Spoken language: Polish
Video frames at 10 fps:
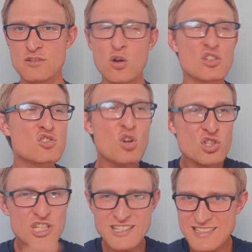To jest
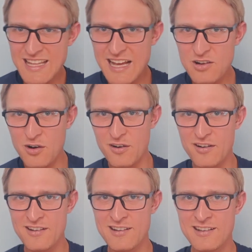coś
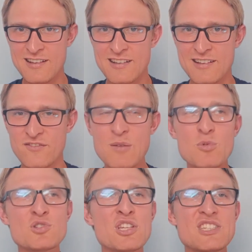innego. Wy
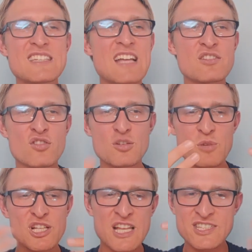musicie
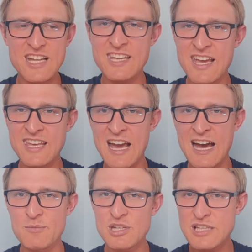zacząć myśleć tak jak
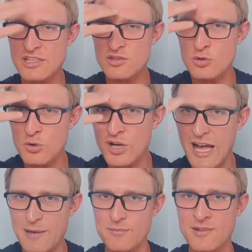ja, myśleć
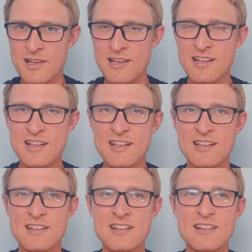duchem.
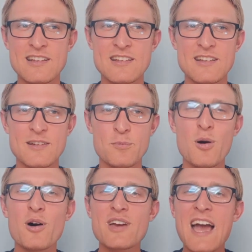
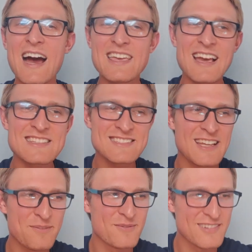Bo ja
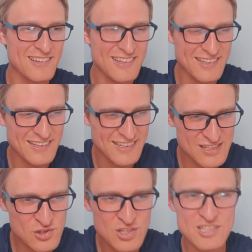jestem
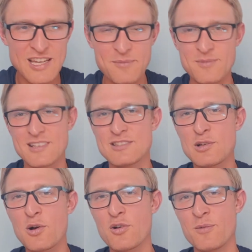życiem,
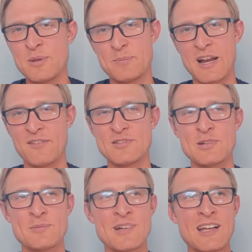drogą i
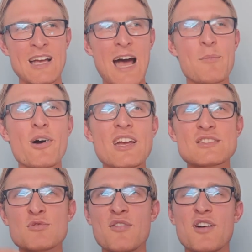prawdą, a
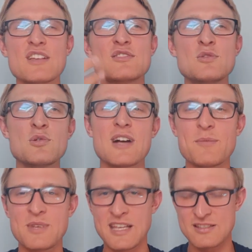moje słowo jest
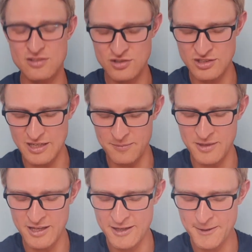duchem i jest życiem.